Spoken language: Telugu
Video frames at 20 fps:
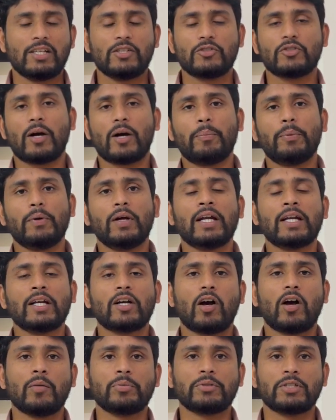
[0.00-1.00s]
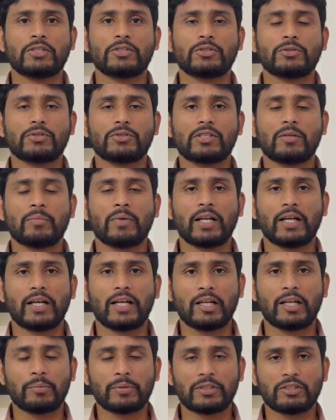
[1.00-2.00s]
సో అప్పుడు కనుక ఆప్షన్స్ చూస్తే మనకు
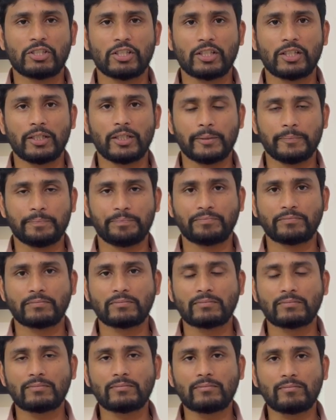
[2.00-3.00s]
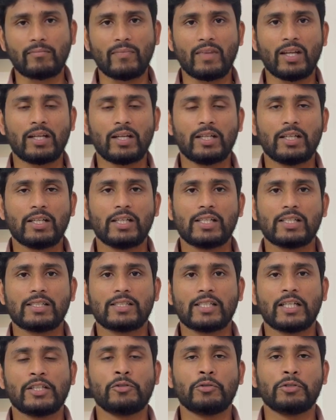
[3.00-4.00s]
కనిపించేది
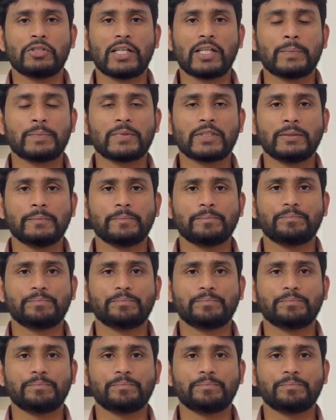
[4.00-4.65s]
సంజు శాంసన్